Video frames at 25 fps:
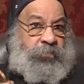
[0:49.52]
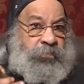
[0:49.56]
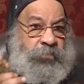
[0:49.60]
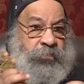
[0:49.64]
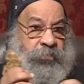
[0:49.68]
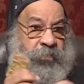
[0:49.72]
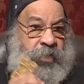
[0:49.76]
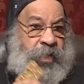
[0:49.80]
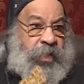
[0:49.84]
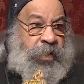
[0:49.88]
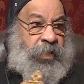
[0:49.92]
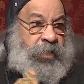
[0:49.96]

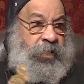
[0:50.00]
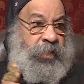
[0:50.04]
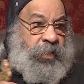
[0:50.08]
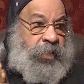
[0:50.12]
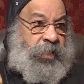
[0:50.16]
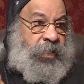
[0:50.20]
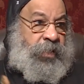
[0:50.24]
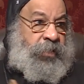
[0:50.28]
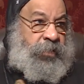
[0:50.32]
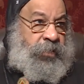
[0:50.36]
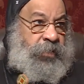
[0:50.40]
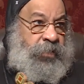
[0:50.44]
مع
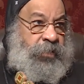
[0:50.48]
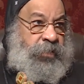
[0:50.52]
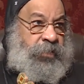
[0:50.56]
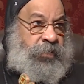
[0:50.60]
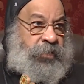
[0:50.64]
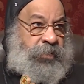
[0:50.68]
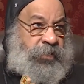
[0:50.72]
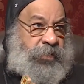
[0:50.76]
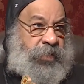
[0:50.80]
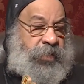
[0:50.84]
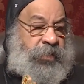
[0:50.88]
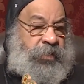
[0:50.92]
الكيان
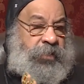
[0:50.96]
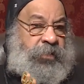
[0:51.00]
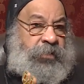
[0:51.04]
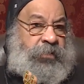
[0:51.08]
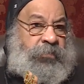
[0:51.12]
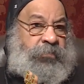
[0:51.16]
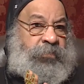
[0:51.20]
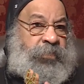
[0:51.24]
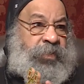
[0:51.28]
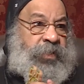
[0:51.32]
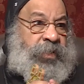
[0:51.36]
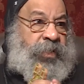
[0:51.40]
الانساني
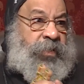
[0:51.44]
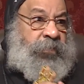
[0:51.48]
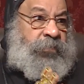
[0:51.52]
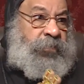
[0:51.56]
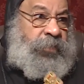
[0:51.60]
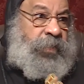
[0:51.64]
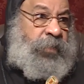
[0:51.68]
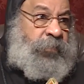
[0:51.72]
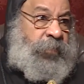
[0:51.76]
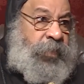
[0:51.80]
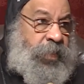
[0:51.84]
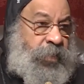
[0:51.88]
من
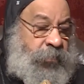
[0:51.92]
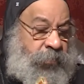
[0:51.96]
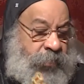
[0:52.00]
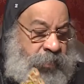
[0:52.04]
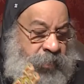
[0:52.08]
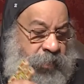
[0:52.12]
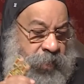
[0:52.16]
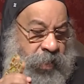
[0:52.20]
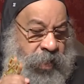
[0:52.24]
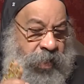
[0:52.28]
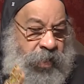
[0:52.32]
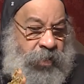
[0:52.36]
امتى بقى
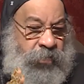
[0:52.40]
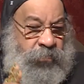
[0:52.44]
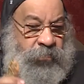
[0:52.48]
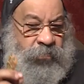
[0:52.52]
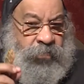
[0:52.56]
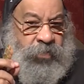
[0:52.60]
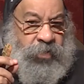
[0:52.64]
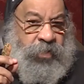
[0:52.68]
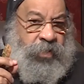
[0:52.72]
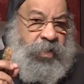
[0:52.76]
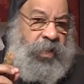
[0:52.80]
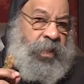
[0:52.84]
من
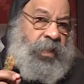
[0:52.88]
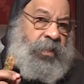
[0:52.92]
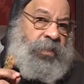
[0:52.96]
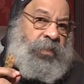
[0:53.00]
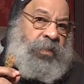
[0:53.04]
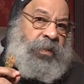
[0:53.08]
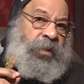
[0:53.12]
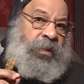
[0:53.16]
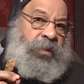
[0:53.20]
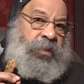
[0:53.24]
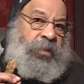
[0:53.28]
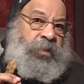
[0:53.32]
اول
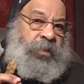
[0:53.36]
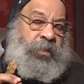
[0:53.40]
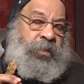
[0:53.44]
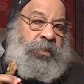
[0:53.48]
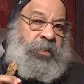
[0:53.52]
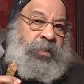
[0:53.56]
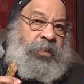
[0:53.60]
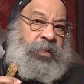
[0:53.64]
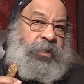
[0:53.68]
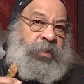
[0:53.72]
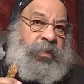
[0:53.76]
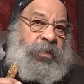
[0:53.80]
لحظه
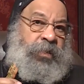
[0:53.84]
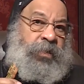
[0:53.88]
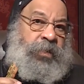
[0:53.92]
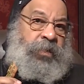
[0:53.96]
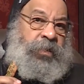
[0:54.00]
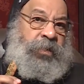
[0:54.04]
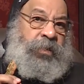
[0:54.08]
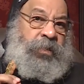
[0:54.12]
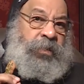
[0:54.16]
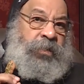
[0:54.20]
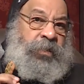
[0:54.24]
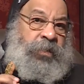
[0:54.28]

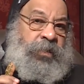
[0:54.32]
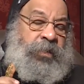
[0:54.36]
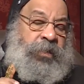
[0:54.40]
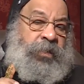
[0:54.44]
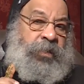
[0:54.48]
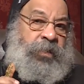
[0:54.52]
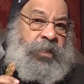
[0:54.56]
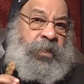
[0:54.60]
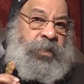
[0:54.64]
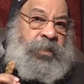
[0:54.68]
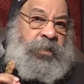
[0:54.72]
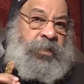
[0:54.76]

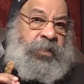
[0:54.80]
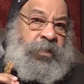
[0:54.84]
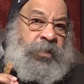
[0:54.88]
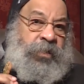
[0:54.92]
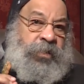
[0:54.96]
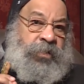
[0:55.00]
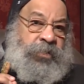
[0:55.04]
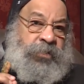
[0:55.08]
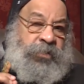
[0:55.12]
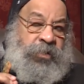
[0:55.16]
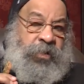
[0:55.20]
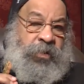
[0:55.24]

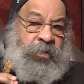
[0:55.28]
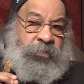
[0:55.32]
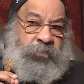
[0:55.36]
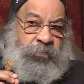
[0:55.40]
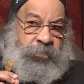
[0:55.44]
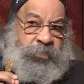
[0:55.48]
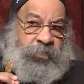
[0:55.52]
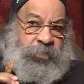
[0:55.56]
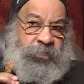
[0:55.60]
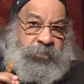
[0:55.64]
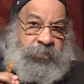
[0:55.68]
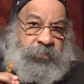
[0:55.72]
للاخصاب
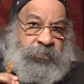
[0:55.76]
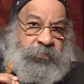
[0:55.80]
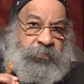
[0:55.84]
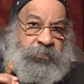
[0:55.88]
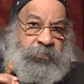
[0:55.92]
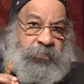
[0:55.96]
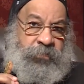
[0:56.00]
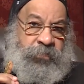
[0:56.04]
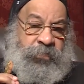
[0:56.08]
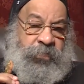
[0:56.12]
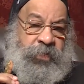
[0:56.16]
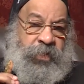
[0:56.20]

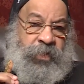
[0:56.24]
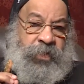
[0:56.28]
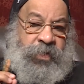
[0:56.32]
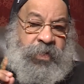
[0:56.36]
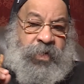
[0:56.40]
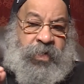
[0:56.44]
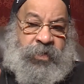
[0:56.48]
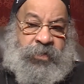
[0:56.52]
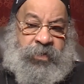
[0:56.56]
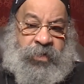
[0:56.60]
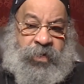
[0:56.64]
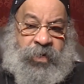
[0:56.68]

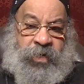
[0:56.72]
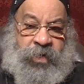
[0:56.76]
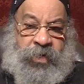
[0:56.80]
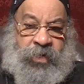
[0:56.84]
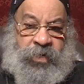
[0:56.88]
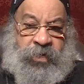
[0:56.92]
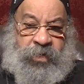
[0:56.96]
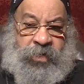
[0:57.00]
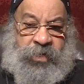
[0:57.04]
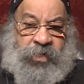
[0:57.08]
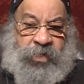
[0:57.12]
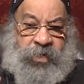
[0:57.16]
يعني
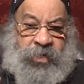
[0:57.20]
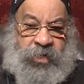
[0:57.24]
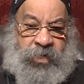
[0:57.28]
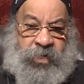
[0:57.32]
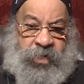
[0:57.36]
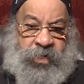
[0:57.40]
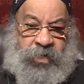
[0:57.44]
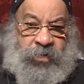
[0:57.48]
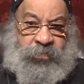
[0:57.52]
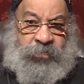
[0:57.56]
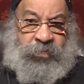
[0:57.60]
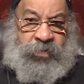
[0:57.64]
الخليه
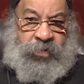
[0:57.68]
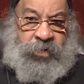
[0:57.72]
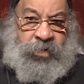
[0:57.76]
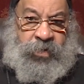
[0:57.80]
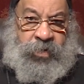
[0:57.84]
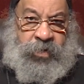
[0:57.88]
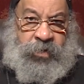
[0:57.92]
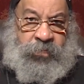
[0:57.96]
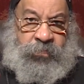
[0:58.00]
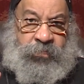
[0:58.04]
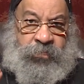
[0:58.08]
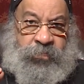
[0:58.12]
جايه من
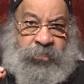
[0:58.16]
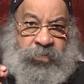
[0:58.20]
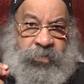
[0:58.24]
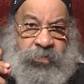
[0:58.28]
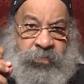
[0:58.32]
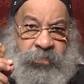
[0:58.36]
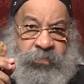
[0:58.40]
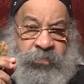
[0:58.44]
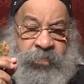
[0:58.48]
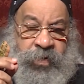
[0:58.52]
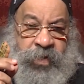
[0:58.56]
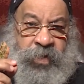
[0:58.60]
الاب
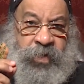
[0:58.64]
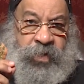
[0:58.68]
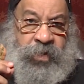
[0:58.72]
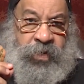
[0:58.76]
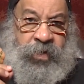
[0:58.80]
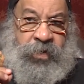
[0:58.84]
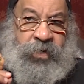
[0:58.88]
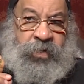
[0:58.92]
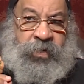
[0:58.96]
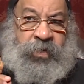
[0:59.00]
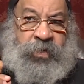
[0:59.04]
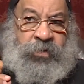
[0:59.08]
مع
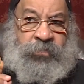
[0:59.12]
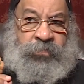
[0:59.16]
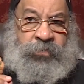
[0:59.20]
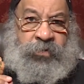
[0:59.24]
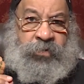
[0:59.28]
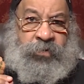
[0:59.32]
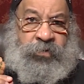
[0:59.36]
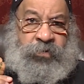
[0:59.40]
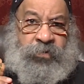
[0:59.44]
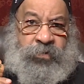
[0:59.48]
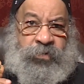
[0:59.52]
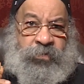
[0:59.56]
خلية من
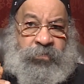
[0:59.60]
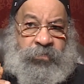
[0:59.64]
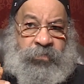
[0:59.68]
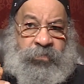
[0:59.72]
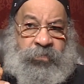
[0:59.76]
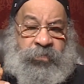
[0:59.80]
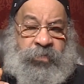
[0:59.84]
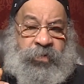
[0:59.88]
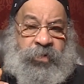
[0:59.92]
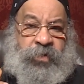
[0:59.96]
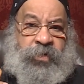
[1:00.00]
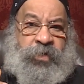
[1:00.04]
الأم
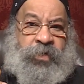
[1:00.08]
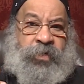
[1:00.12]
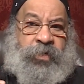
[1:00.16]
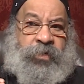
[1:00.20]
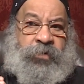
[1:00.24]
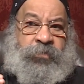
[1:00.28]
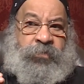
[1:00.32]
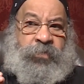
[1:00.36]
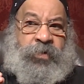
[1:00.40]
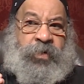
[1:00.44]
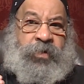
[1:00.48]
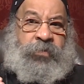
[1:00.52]

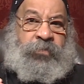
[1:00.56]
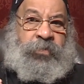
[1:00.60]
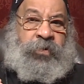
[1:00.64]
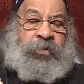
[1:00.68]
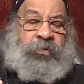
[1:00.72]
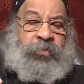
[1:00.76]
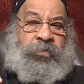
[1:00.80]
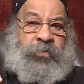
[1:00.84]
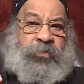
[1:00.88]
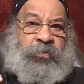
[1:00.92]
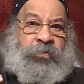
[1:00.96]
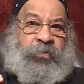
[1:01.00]

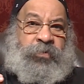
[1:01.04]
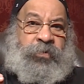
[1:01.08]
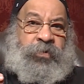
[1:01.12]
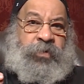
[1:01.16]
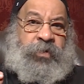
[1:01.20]
بيعملوا